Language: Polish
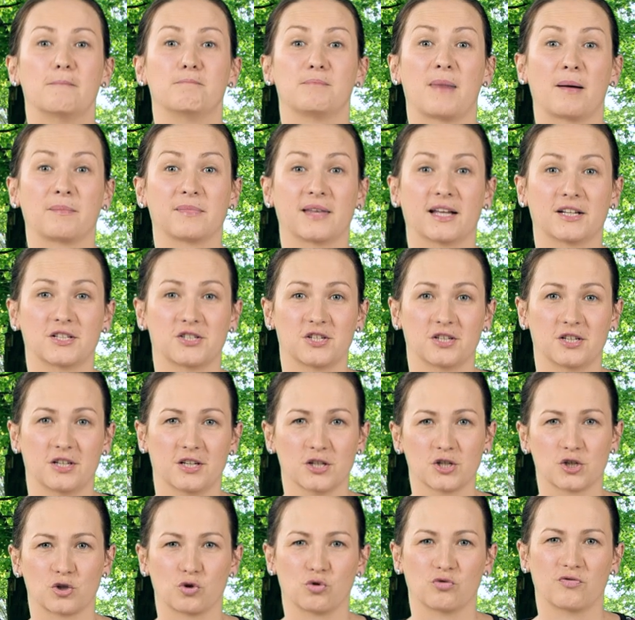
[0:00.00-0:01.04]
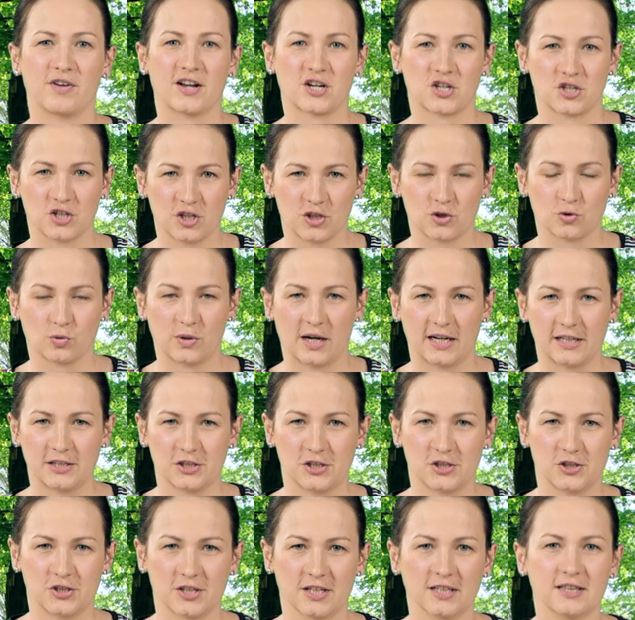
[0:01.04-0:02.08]
Mam nadzieję, że uważnie
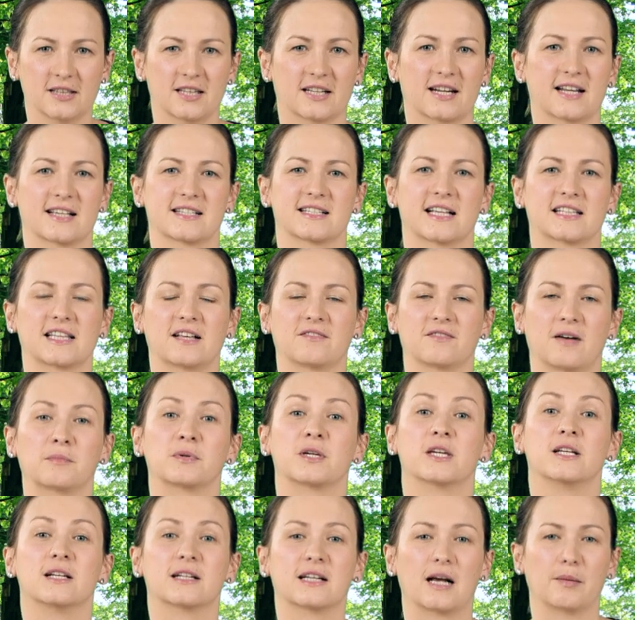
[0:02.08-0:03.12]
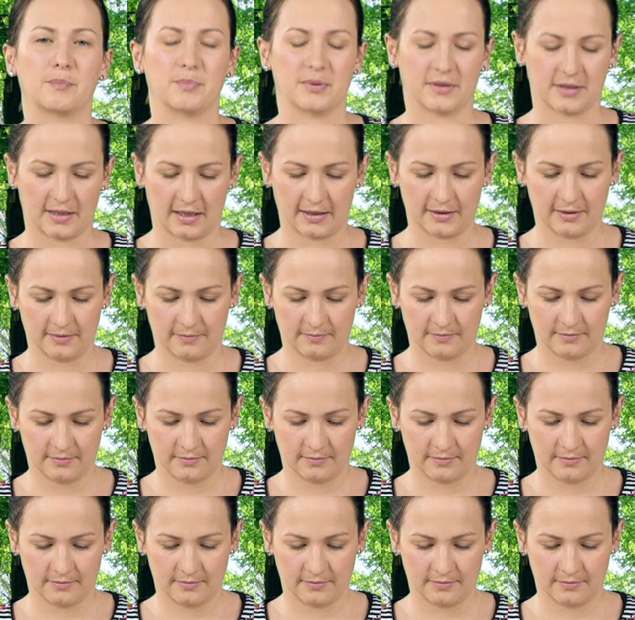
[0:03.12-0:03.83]
słuchaliście. Teraz zadam Wam kilka pytań.